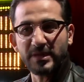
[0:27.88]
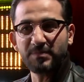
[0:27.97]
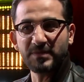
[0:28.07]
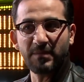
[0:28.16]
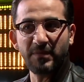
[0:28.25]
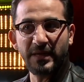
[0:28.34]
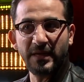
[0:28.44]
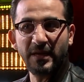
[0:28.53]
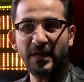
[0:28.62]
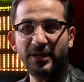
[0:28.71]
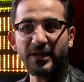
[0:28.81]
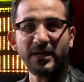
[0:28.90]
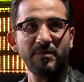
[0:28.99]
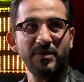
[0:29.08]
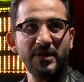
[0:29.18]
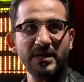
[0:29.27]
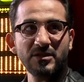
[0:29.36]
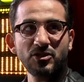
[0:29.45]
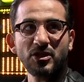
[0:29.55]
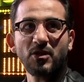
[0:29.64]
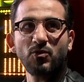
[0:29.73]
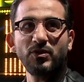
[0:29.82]
اللي بتعمليه يعجب الناس إن
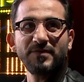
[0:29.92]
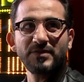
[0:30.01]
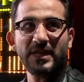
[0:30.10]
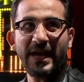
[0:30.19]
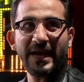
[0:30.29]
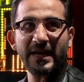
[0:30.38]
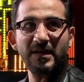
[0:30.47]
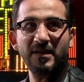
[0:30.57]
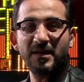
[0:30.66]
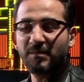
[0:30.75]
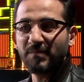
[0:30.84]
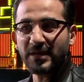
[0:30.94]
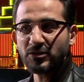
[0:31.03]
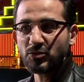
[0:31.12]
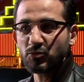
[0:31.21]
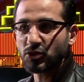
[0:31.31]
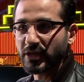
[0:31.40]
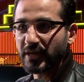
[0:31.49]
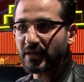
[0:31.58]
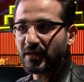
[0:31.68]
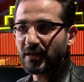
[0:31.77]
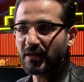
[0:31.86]
شاء الله تكون نفس الحاجه ما عنديش
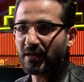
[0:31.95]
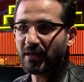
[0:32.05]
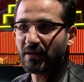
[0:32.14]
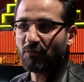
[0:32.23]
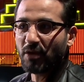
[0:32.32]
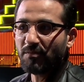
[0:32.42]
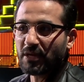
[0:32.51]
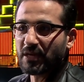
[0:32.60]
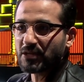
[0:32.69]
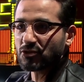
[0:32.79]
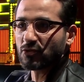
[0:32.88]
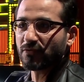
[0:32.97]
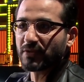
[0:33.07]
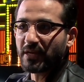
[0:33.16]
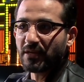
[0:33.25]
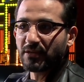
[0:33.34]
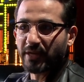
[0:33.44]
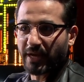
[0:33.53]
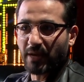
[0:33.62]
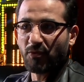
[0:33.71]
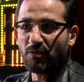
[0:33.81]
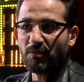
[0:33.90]
مشكله آه، المهم ان الناس تشوف ده
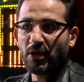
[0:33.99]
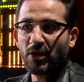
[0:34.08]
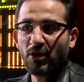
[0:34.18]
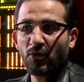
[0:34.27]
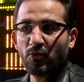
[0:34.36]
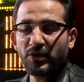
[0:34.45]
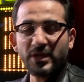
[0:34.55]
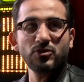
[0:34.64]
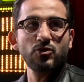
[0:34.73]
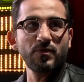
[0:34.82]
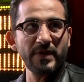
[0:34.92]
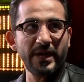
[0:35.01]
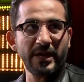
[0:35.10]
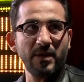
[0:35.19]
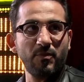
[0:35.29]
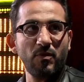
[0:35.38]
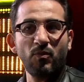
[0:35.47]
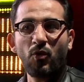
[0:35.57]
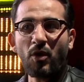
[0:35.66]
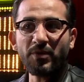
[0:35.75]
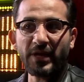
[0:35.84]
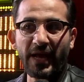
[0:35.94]
يعجبهم والناس تشوف ده يعجبهم
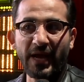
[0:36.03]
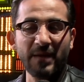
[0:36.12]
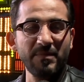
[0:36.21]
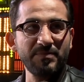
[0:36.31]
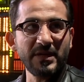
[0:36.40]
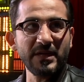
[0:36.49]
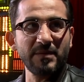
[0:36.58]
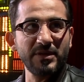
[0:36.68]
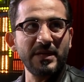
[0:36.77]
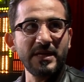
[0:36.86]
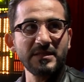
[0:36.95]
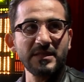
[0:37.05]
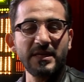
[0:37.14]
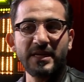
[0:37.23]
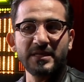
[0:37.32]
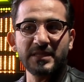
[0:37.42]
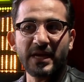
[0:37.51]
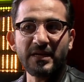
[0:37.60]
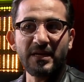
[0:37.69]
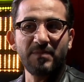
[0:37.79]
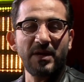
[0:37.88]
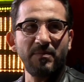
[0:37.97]
وعمر الحاجه ما بتعجب الناس الا اذا كان
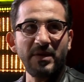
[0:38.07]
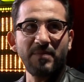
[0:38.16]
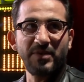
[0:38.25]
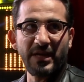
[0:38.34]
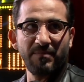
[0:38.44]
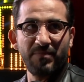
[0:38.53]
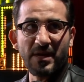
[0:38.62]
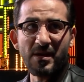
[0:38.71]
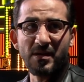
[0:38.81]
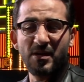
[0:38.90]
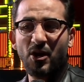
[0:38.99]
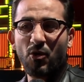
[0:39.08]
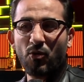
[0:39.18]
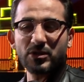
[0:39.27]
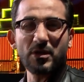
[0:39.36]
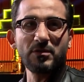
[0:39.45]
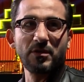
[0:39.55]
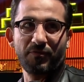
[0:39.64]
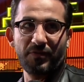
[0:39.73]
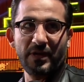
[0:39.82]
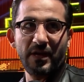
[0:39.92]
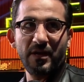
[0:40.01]
اللي بيعملها بيحبها وصادق
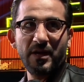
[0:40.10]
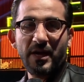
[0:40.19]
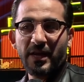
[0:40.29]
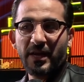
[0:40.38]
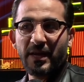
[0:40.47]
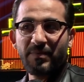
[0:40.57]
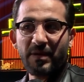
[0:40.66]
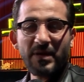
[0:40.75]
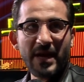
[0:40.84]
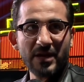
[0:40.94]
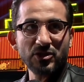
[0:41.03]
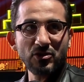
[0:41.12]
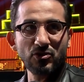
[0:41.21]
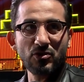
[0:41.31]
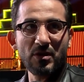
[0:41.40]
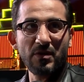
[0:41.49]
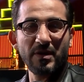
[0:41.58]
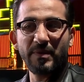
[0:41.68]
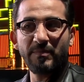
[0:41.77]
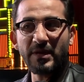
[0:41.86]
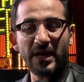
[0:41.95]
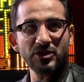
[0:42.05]
فيها لا بيعملها عشان شهرة ولا
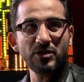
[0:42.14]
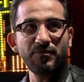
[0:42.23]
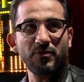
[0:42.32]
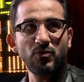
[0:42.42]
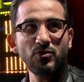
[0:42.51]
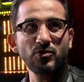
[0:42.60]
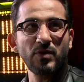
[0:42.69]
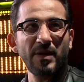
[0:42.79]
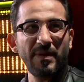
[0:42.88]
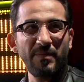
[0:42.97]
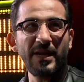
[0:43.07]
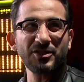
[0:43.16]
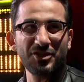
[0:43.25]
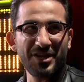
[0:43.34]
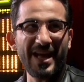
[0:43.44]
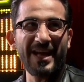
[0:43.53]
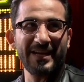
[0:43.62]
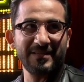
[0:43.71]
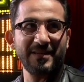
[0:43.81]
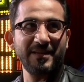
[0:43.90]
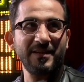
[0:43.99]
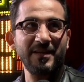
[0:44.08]
بيعملها عشان فلوس ولا بيعملها عشان أي حاجة
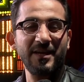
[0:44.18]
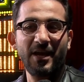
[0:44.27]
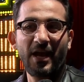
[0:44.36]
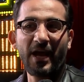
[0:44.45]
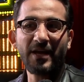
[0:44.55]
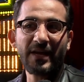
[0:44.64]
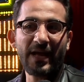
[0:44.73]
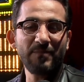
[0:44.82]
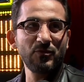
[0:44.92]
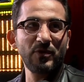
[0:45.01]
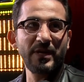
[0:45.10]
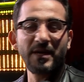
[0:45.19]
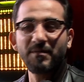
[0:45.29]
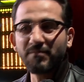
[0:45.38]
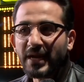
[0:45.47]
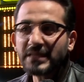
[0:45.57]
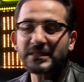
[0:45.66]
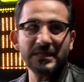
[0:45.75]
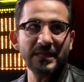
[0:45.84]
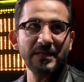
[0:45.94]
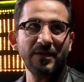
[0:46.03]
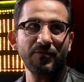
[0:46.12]
تانية أنا الحمد لله بحس
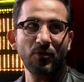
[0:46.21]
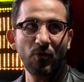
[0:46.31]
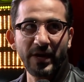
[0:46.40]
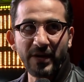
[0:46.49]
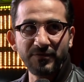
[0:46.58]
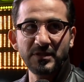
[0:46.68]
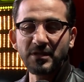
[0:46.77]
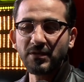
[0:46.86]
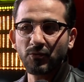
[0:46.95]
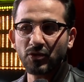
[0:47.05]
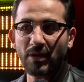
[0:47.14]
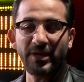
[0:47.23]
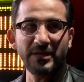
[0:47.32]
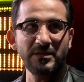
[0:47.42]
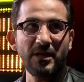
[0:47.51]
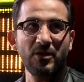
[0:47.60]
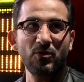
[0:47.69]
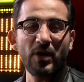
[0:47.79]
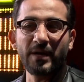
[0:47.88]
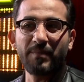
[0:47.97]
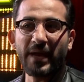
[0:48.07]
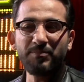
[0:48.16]
كده في جوا نفسي وطبيعتي إنه
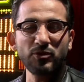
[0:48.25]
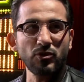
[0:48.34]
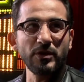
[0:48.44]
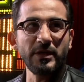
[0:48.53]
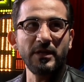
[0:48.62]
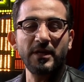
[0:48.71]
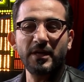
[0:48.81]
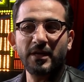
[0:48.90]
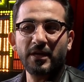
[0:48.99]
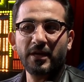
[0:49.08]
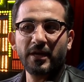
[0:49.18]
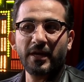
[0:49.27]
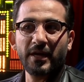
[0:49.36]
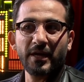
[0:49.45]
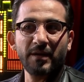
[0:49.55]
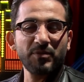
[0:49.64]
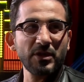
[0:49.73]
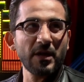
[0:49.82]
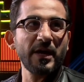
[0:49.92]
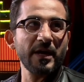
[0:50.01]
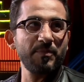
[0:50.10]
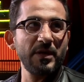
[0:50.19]
أنا بحب شغلي آه،
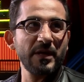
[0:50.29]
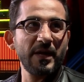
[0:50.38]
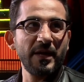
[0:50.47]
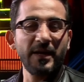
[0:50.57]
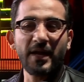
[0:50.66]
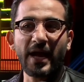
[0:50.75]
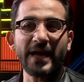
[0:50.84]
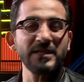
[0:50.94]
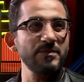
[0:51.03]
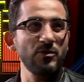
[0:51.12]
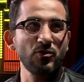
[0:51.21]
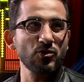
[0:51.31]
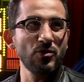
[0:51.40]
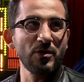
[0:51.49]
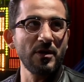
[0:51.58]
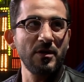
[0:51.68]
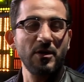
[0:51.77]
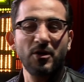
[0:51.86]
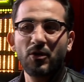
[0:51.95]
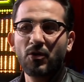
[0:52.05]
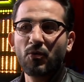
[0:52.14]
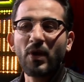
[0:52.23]
بدرجة كبيرة لا عايز منه شهرة
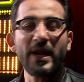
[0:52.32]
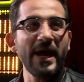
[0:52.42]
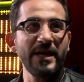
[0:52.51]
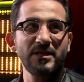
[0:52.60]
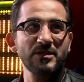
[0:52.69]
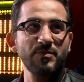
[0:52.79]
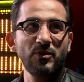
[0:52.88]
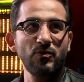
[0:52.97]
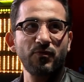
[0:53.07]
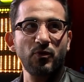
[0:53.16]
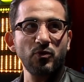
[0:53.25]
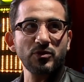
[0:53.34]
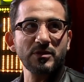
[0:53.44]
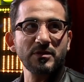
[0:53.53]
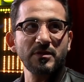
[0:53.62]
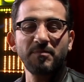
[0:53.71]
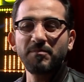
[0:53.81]
ولا عايز منه فلوس